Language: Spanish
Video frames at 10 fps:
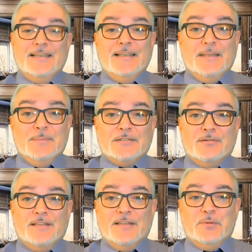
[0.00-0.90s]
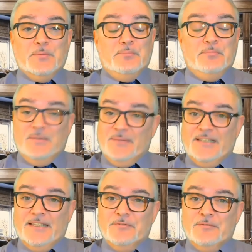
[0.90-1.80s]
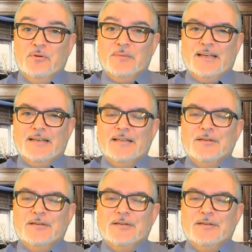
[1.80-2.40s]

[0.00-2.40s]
la más cordial bienvenida de nuevo a mi canal.